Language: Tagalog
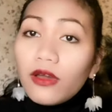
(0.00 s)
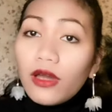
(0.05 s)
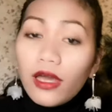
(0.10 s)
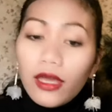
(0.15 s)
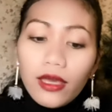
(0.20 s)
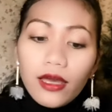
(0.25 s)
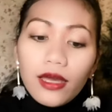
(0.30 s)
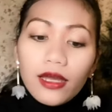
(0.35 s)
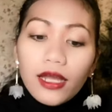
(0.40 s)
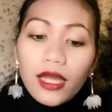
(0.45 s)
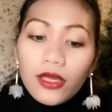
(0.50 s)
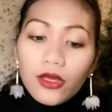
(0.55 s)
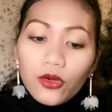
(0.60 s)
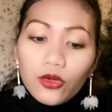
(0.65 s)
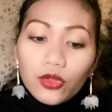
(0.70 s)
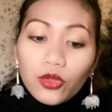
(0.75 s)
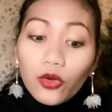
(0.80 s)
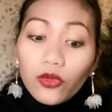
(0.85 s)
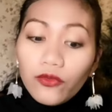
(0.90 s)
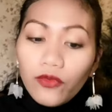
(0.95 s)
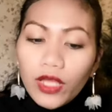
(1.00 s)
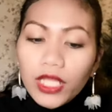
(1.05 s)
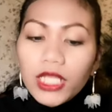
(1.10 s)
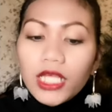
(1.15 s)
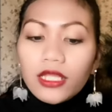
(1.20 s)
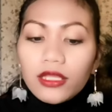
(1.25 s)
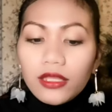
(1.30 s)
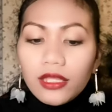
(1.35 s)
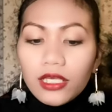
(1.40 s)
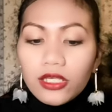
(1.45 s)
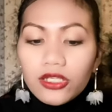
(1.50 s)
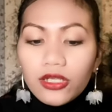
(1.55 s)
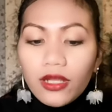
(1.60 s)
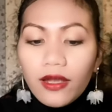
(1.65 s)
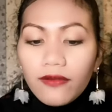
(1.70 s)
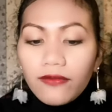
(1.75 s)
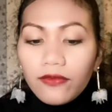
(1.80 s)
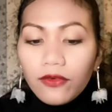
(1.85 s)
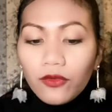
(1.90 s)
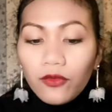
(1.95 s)
Kaya ngayon, convenient na siya
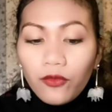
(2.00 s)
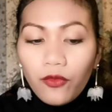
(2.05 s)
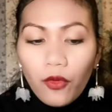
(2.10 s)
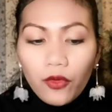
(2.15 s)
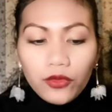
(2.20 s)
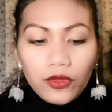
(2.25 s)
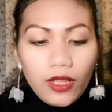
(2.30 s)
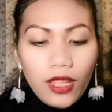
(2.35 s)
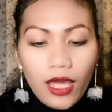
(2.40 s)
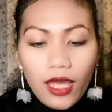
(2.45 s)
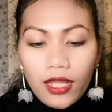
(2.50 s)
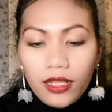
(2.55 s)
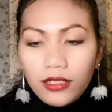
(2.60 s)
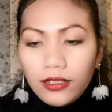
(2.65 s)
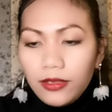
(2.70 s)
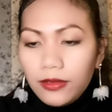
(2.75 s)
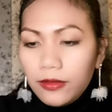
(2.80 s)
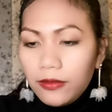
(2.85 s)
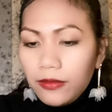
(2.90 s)
for phone din.